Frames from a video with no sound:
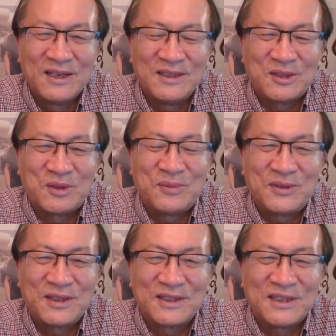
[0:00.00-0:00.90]
你谁不
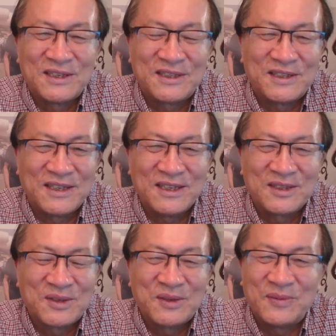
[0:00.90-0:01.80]
知道这些事儿啊？
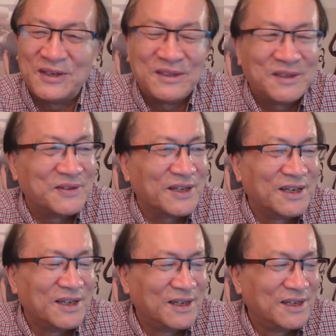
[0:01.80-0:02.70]
所以本人认为，
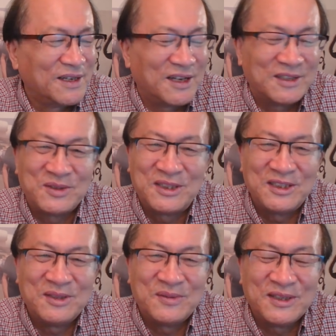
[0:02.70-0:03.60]
呃，就
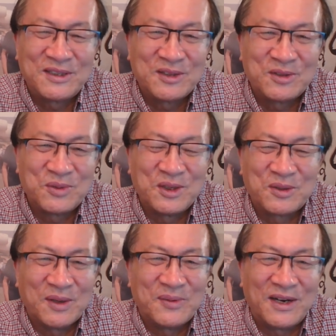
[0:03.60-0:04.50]
习近平这个如意
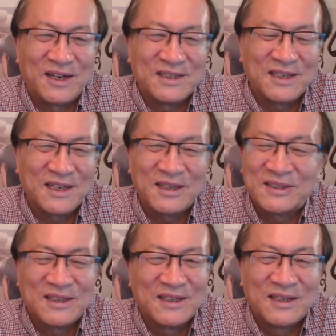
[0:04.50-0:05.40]
算盘，将来
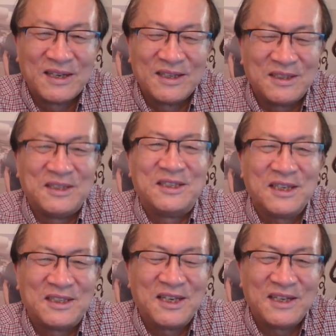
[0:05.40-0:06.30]
是一
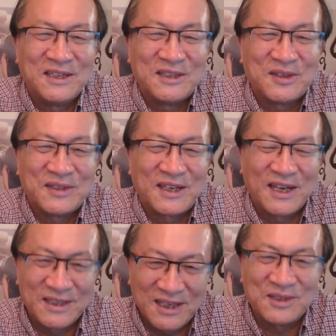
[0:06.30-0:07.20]
泻千里，只要一
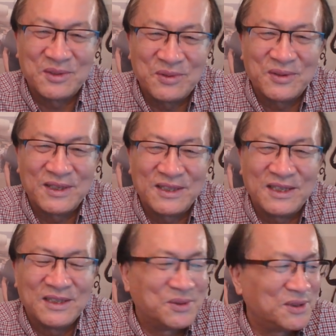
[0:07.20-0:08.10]
开战就露了
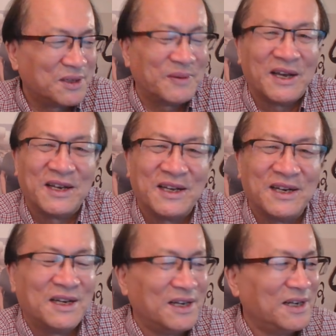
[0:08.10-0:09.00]
底底牌了
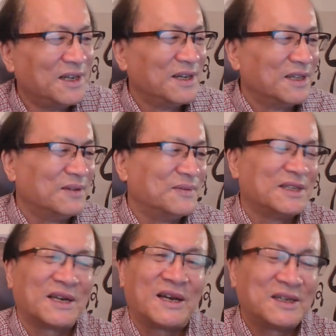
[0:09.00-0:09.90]
哈。那么
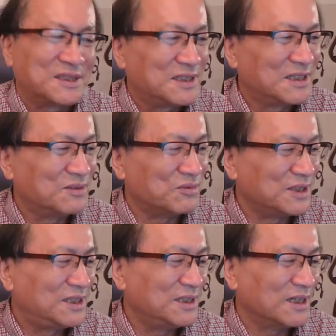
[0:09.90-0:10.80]
再看看这些武
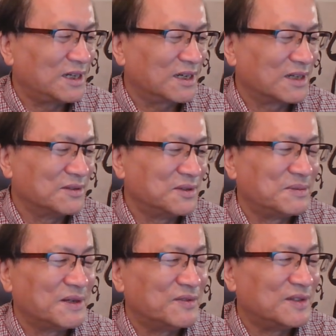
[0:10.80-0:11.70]
器啊，根据这
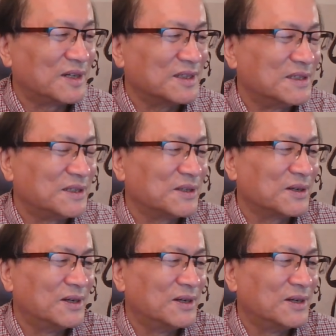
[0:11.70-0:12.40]
篇文章介绍，